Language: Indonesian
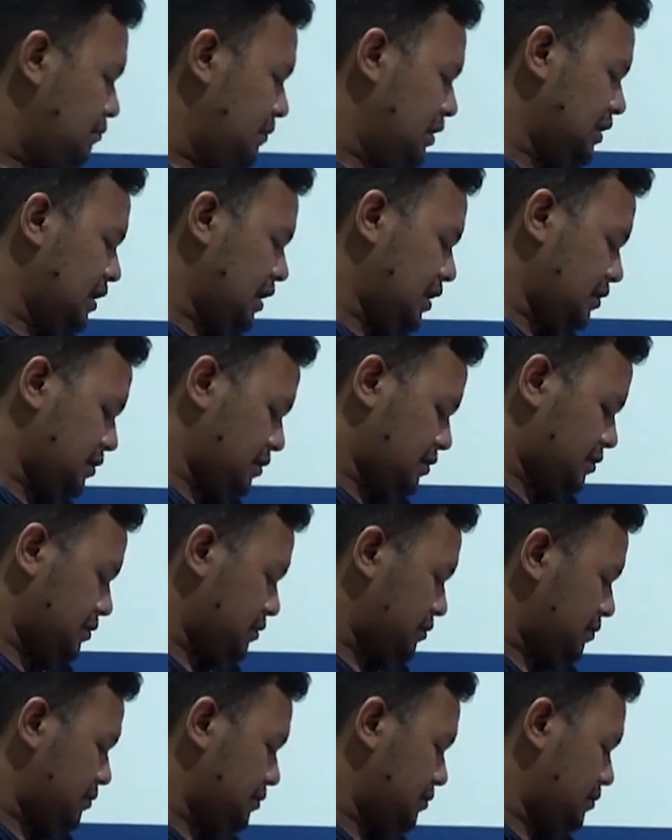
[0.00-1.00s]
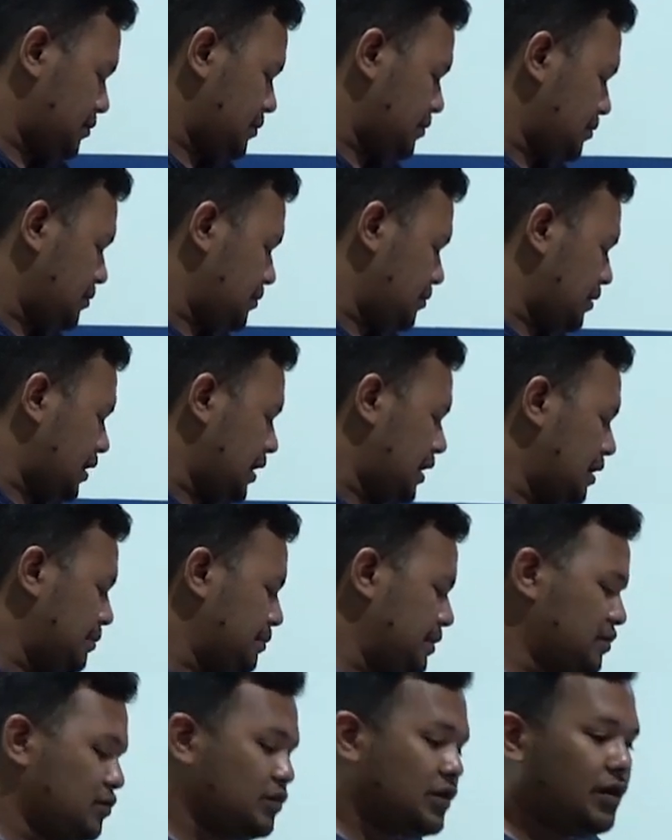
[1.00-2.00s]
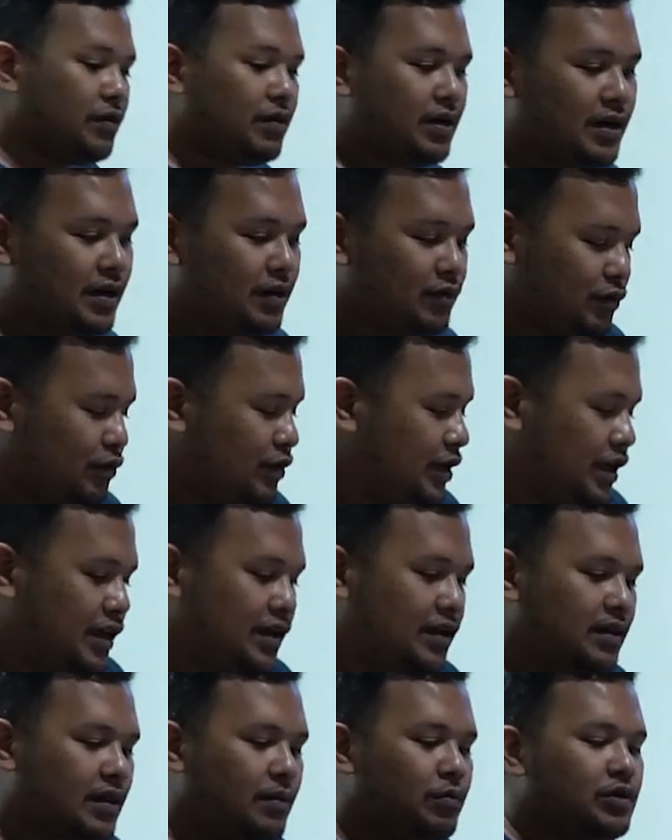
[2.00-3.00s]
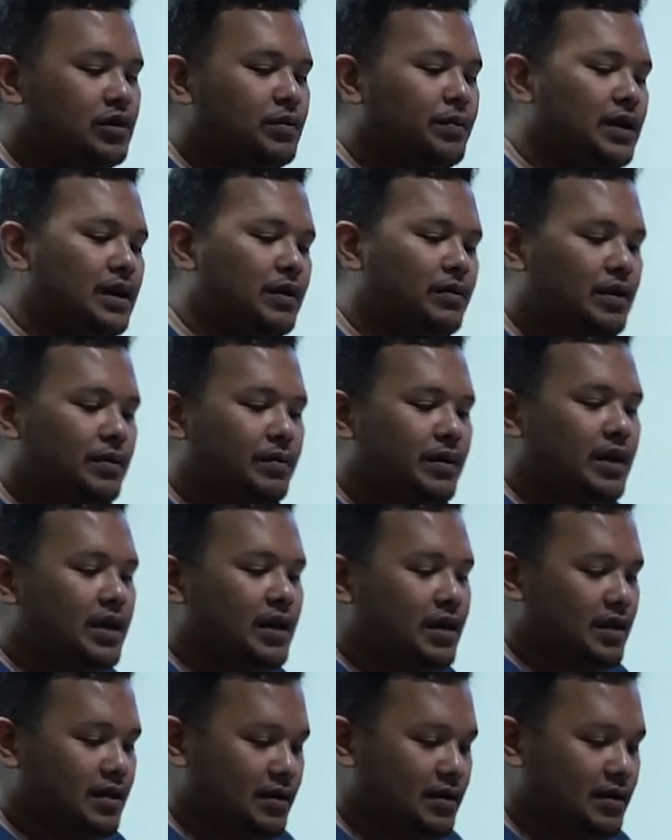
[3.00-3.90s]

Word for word: Bintang karena masuk ke warna kuning, kamu cobain yang warna merah.